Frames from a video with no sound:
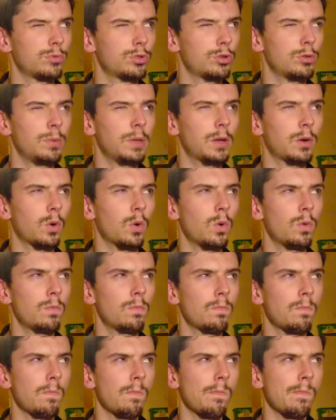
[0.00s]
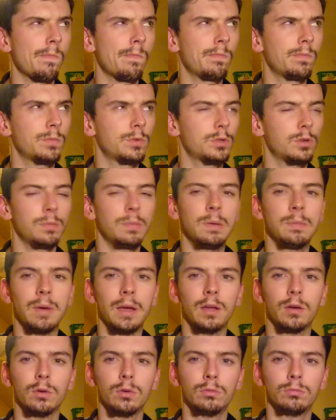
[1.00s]
Semicro
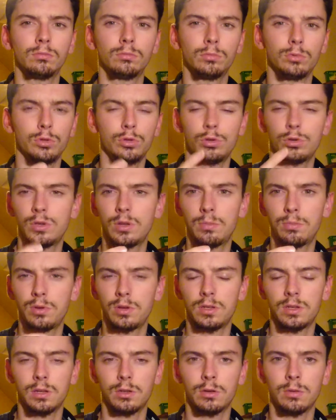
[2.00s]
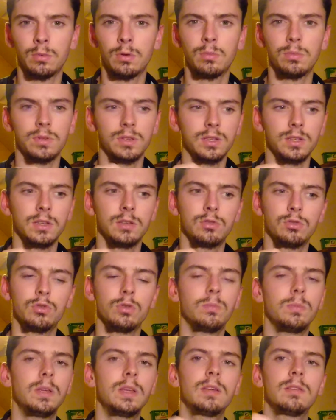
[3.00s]
semi-micro. Je ne sais plus exactement, mais c'est
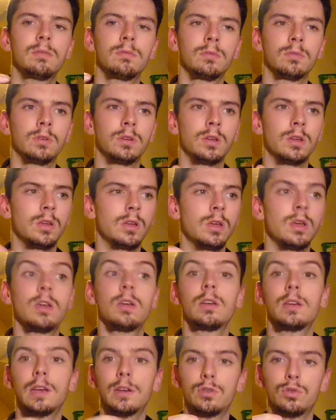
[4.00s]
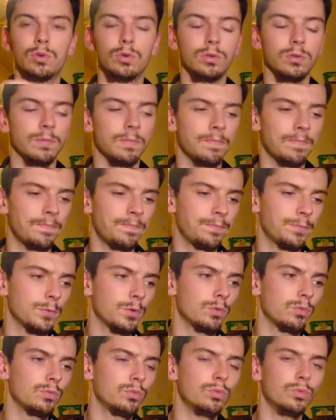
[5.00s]
semi quelque chose.
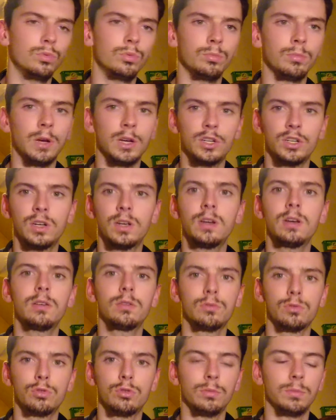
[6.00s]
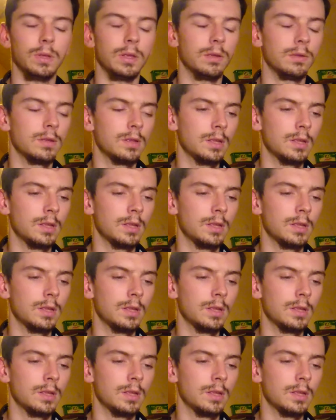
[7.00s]
Ou machin, semi.